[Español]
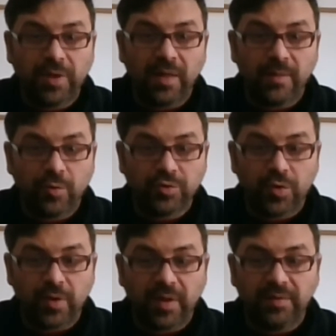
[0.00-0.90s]
de Menos
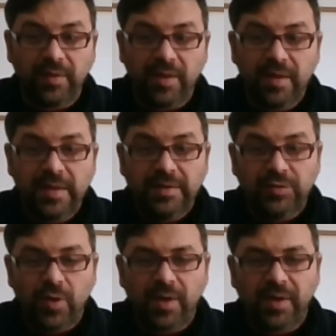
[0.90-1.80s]
Sonriente.
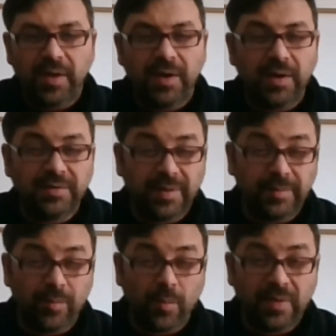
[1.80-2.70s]
Estoy aquí en el
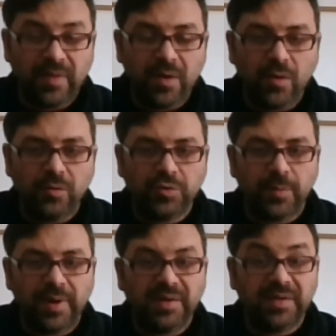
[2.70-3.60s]
séptimo vídeo
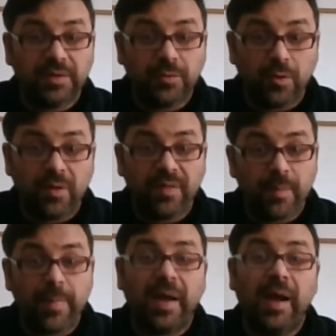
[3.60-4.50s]
sobre el sector
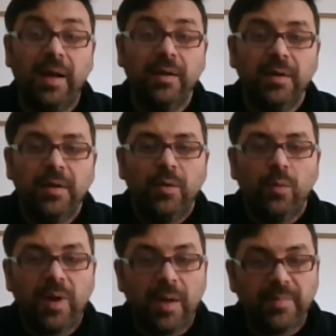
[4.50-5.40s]
CPK,
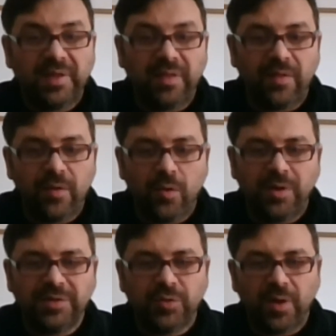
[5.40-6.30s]
una ambientación
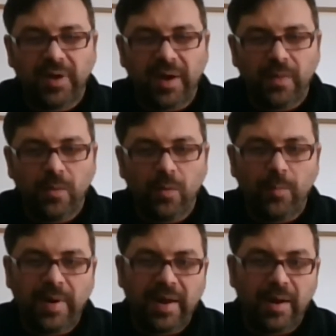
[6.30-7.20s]
que estoy creando
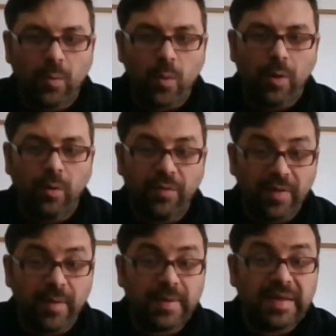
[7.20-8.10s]
para el juego
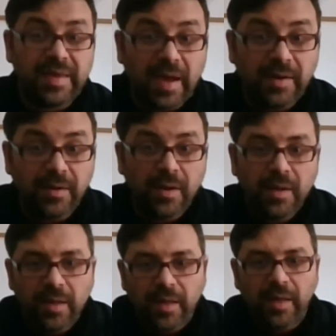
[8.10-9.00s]
CB Engine.
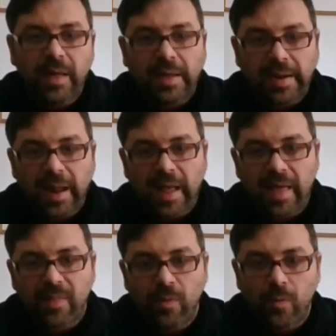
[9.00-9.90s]
Eh,
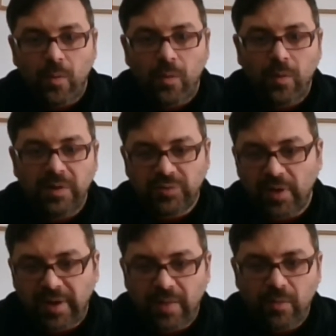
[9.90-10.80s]
creando, estoy
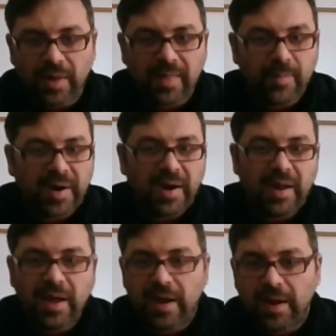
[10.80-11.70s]
creándola de
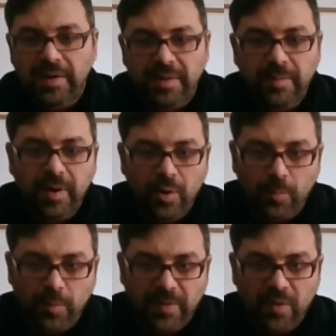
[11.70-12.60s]
manera libre, no
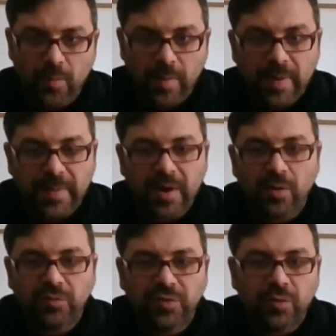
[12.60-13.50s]
por medio de mi
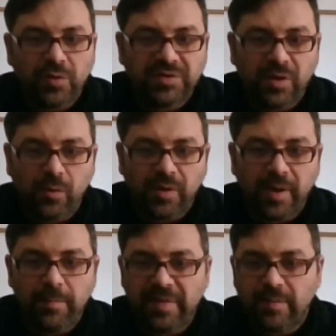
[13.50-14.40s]
Patreon, sino que es algo que
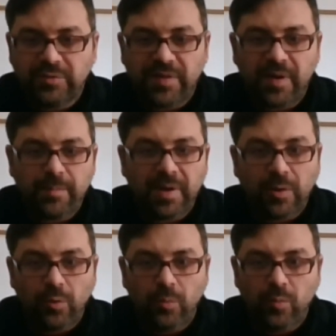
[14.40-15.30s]
empezamos a hacer en mi
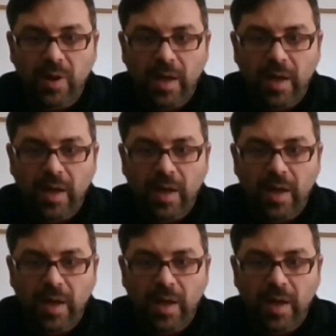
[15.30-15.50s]
club, una